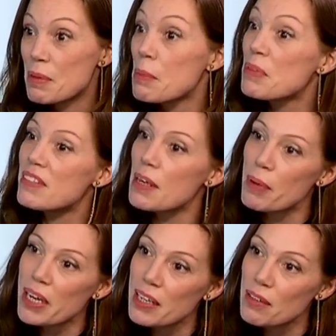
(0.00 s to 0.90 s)
Mais même si
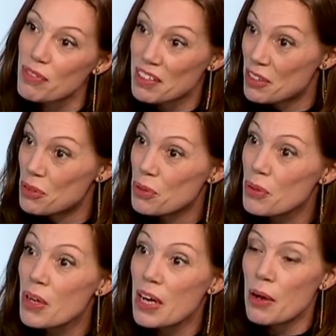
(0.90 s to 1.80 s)
ça paraît
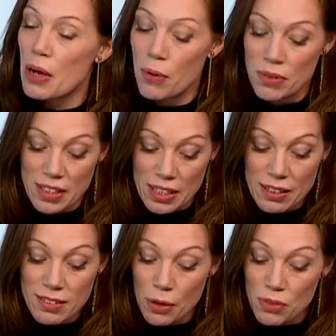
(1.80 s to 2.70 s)
fastidieux, euh,
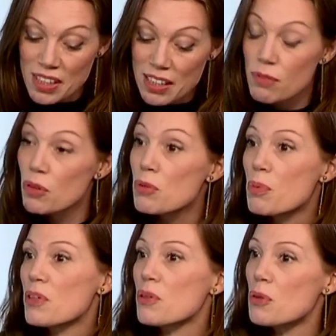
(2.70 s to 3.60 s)
s'adresser à une salle des
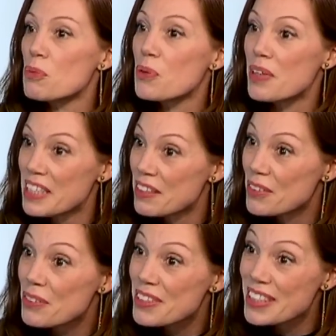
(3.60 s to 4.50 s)
ventes peut être une option
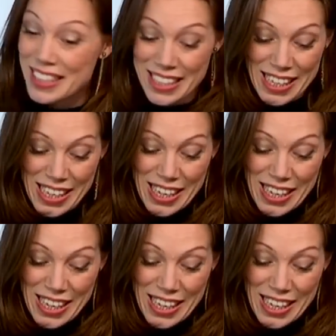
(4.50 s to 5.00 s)
intéressante. Mhm.